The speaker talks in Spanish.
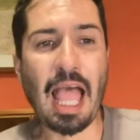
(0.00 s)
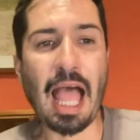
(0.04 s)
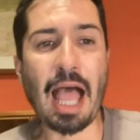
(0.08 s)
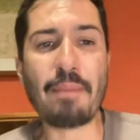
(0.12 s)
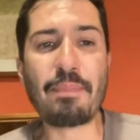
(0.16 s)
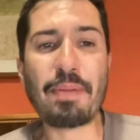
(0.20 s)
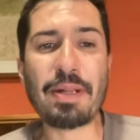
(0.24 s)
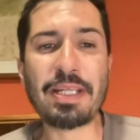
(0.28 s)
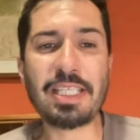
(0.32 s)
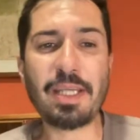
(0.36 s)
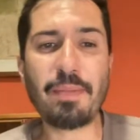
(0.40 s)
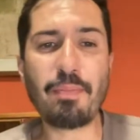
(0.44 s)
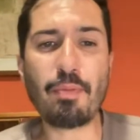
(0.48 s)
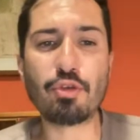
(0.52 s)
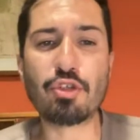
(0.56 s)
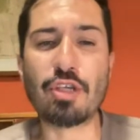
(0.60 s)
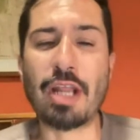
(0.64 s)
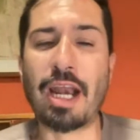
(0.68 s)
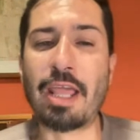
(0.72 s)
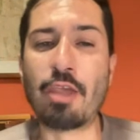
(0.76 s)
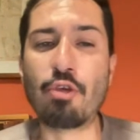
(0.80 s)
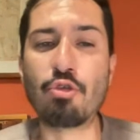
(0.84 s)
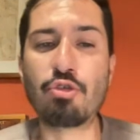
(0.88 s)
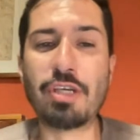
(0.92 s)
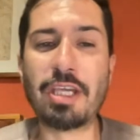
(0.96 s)
A principios
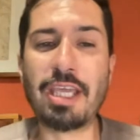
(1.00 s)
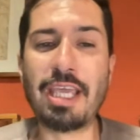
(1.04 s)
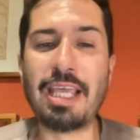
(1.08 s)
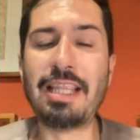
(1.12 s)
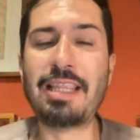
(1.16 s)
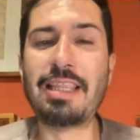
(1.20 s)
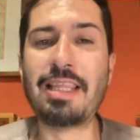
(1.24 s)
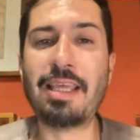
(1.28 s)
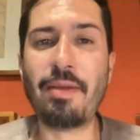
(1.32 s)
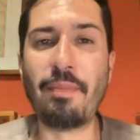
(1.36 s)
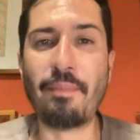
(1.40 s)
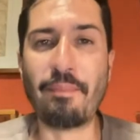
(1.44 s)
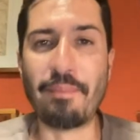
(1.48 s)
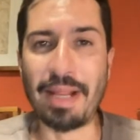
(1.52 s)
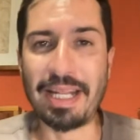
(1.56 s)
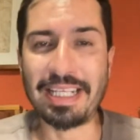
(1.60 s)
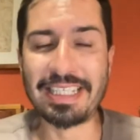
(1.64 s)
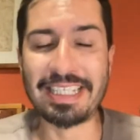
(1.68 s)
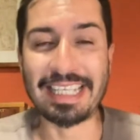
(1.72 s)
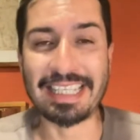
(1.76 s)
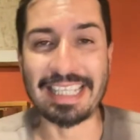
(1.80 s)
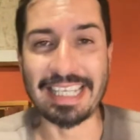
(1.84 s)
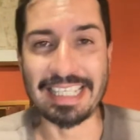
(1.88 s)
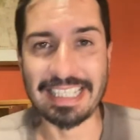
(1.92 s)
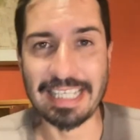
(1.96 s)
del año siguiente,
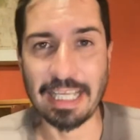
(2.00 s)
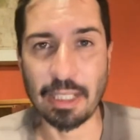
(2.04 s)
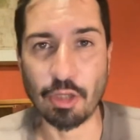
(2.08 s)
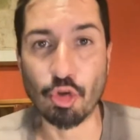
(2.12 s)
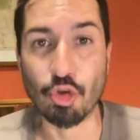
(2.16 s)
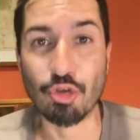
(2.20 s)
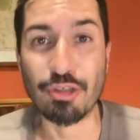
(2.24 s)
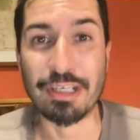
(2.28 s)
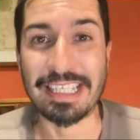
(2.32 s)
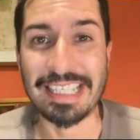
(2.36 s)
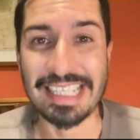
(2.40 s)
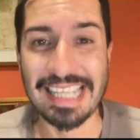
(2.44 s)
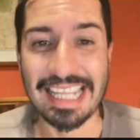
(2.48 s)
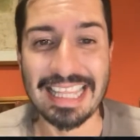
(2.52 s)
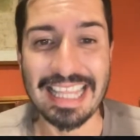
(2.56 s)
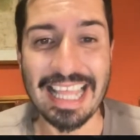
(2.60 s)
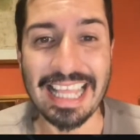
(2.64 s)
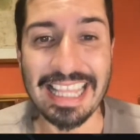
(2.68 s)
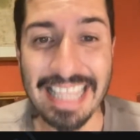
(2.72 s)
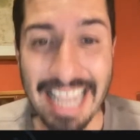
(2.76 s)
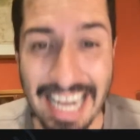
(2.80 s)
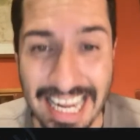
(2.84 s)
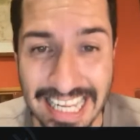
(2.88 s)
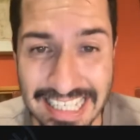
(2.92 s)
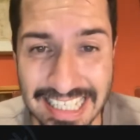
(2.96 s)

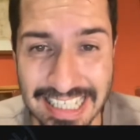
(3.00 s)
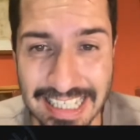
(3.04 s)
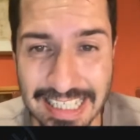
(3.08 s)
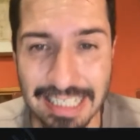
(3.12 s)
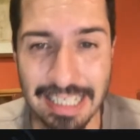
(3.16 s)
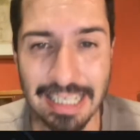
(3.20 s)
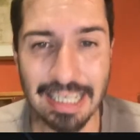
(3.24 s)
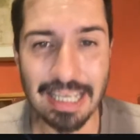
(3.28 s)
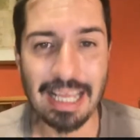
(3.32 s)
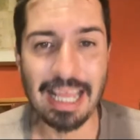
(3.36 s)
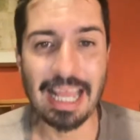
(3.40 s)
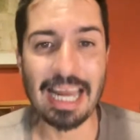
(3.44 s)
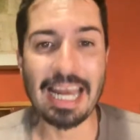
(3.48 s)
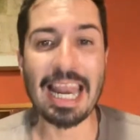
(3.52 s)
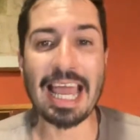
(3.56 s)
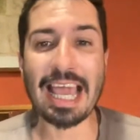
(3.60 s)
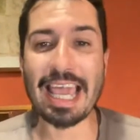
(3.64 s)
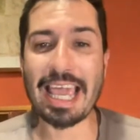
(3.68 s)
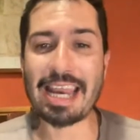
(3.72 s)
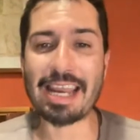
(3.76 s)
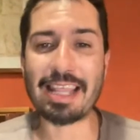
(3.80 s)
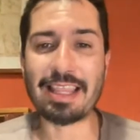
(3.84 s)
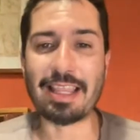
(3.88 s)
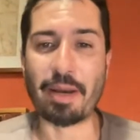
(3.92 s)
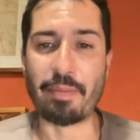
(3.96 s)
1763, la
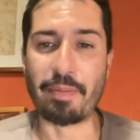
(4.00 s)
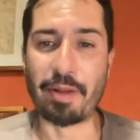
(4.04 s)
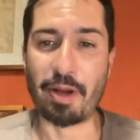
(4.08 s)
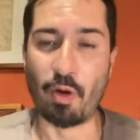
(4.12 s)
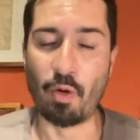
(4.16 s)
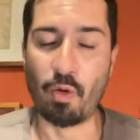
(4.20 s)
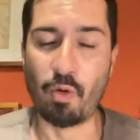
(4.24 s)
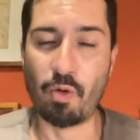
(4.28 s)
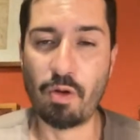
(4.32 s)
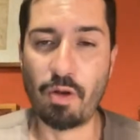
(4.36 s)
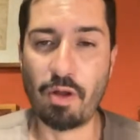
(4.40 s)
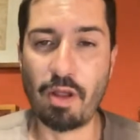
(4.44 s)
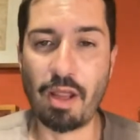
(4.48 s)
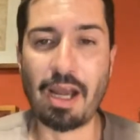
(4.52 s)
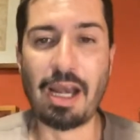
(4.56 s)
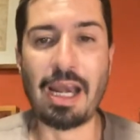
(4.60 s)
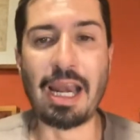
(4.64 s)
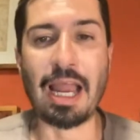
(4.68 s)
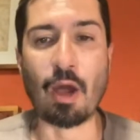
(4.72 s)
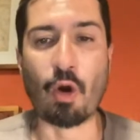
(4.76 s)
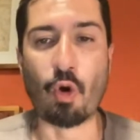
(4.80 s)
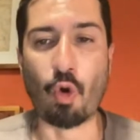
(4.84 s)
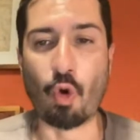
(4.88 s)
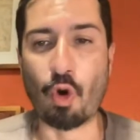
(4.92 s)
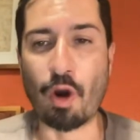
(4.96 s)
guerra terminó.
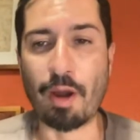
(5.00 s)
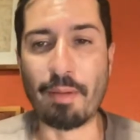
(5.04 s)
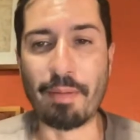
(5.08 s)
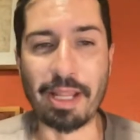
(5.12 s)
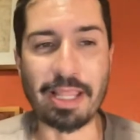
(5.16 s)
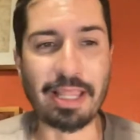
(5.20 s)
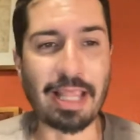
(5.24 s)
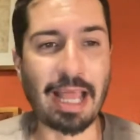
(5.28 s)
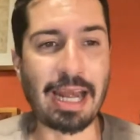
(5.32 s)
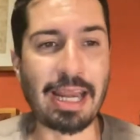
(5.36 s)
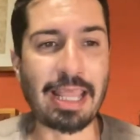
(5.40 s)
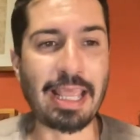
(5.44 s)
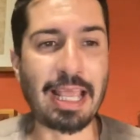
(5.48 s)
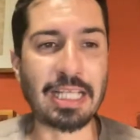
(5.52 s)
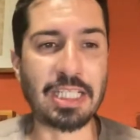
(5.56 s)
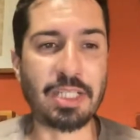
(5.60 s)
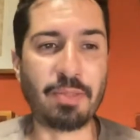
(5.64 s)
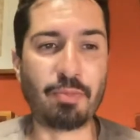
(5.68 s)
La corona británica